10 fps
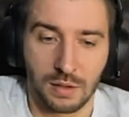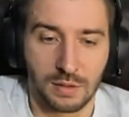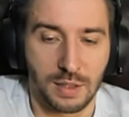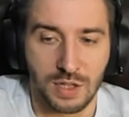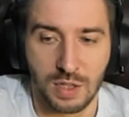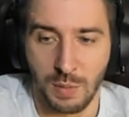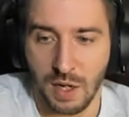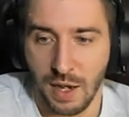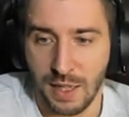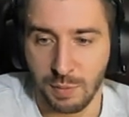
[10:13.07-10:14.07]
Даже
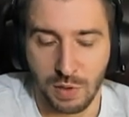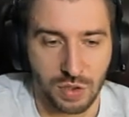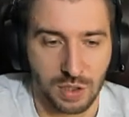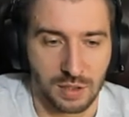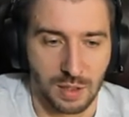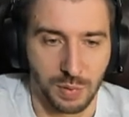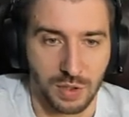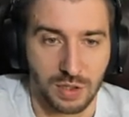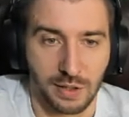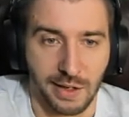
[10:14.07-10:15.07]
Махатма уже к нам
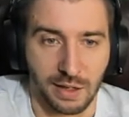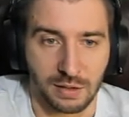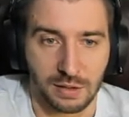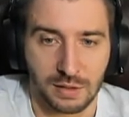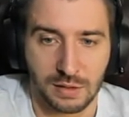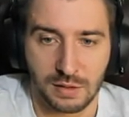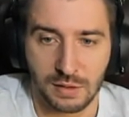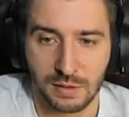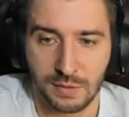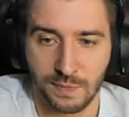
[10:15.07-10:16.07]
пришла.
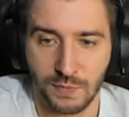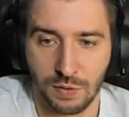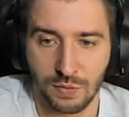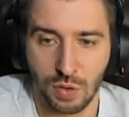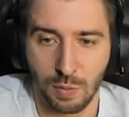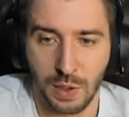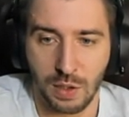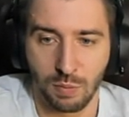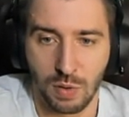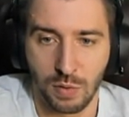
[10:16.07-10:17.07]
Ну все,
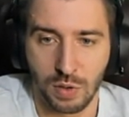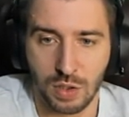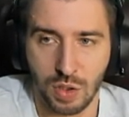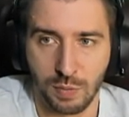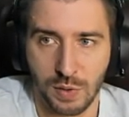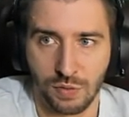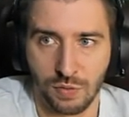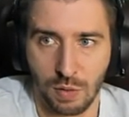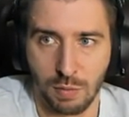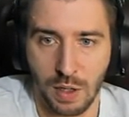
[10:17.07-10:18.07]
по-любому должен быть
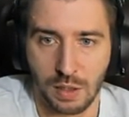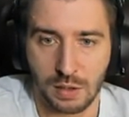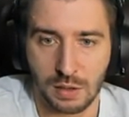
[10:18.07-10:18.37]
Фоба.